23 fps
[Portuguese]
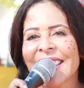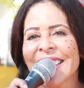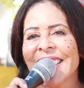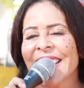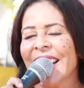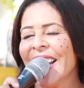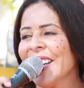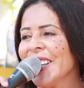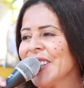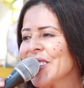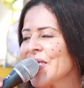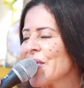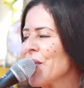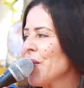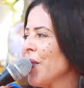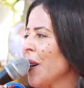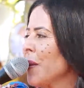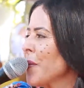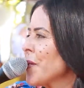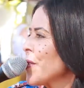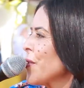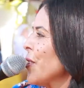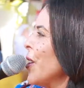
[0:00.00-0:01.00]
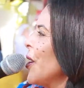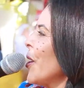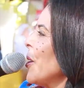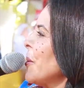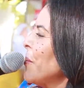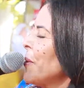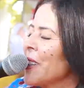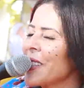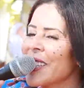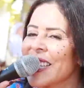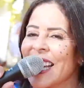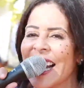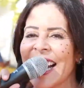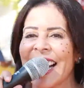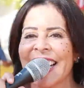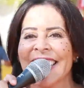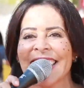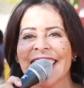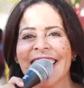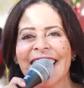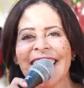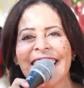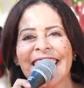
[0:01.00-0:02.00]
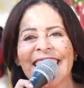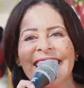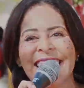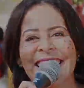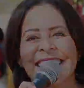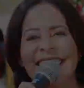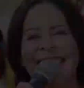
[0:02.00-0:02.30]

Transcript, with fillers: E é isso, vamos forrobozar, né?